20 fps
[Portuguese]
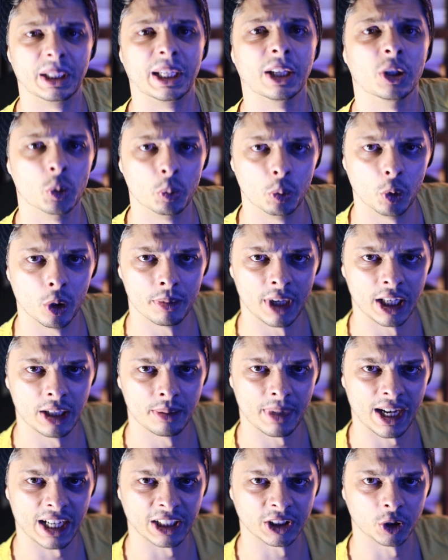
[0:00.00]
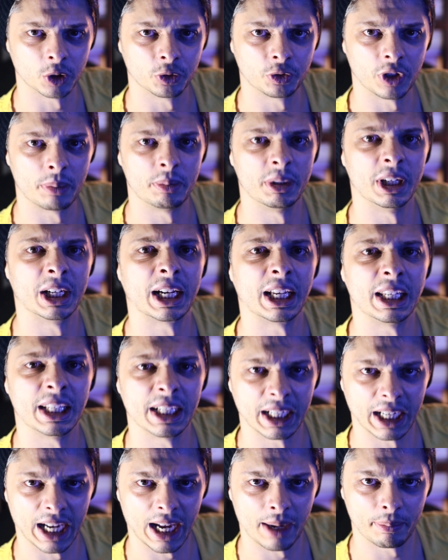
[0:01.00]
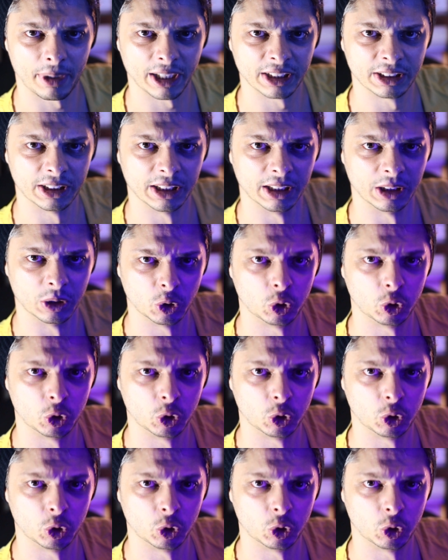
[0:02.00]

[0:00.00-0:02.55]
E quem dublou minha animação foi a Bianca Alencar, parceiro.